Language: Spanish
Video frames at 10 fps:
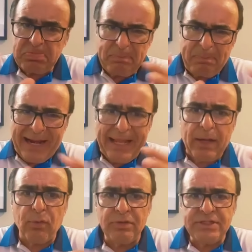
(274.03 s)

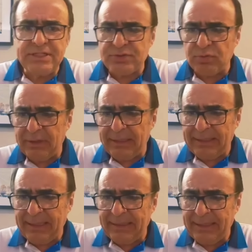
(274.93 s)
Parejo, insisto, el,
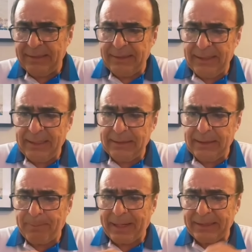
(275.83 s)
el,
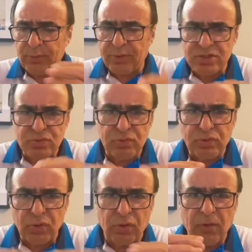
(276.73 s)
el partido
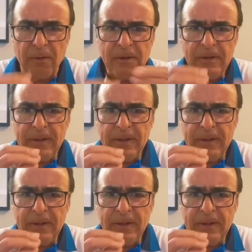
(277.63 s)
resultó